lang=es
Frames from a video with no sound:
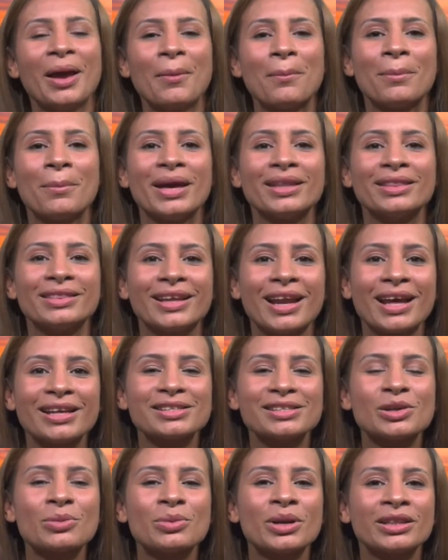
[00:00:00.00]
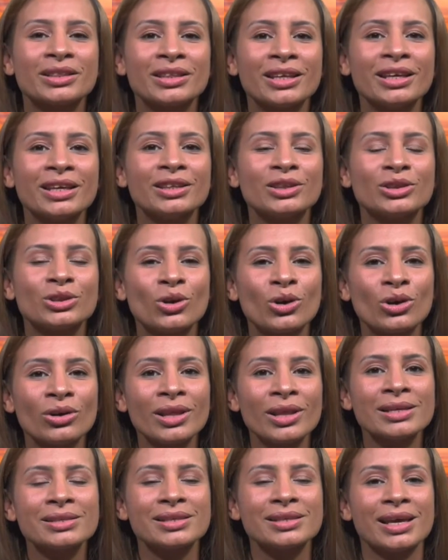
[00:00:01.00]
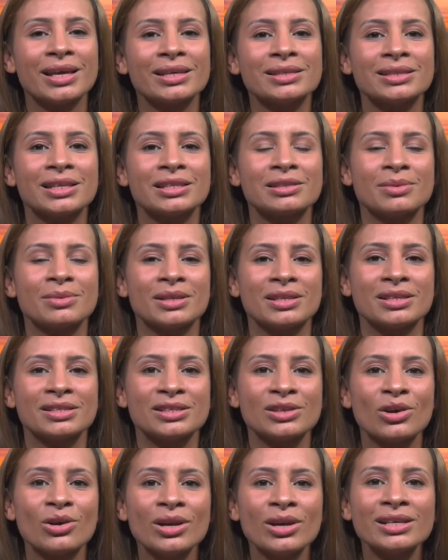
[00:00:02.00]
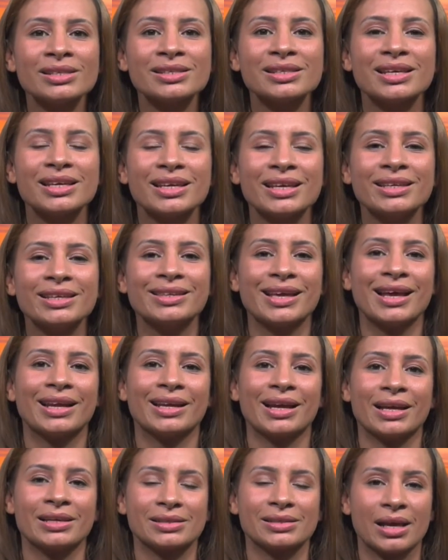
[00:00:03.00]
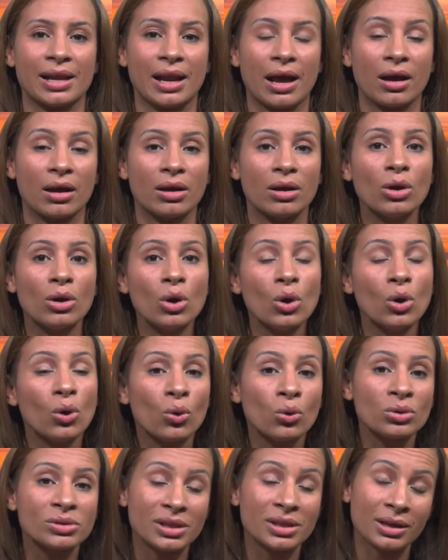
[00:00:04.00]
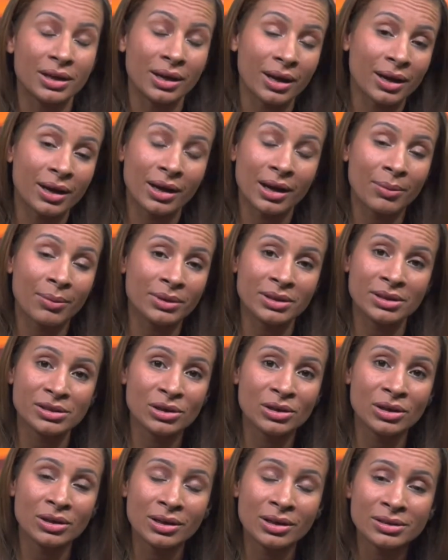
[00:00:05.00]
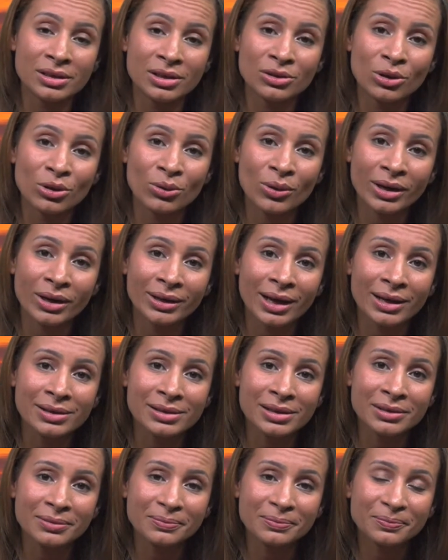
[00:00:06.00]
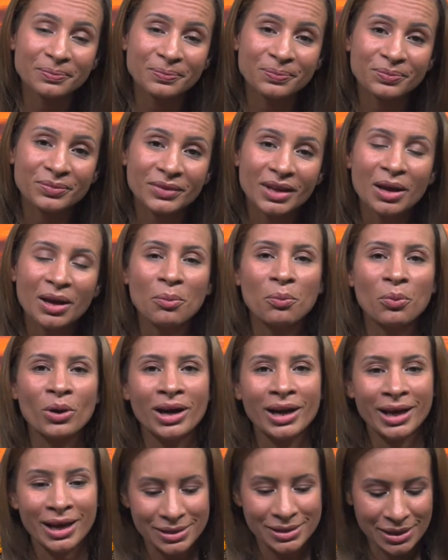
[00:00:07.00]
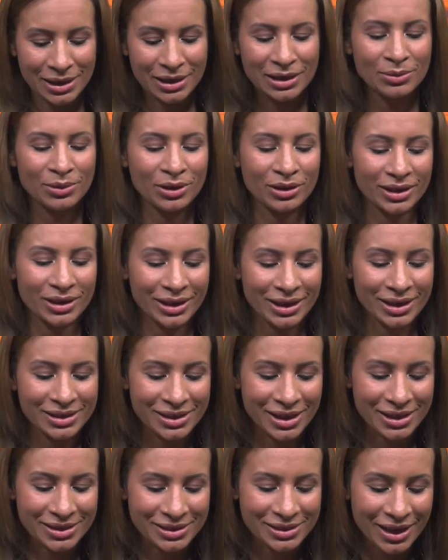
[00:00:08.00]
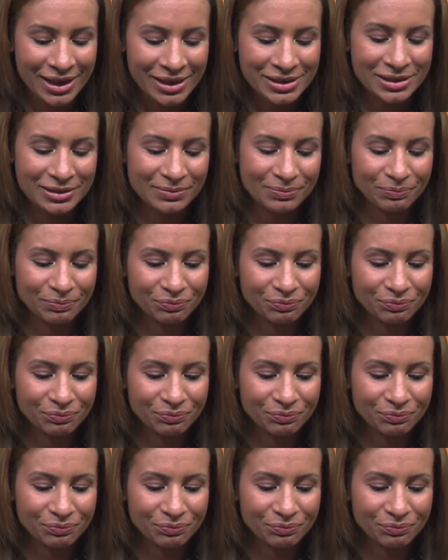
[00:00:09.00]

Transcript: Vendrán sobre ti todas estas bendiciones y te alcanzarán. ¿Usted quiere que las bendiciones del Señor lo alcancen? Pues leas el libro de Eclesiastés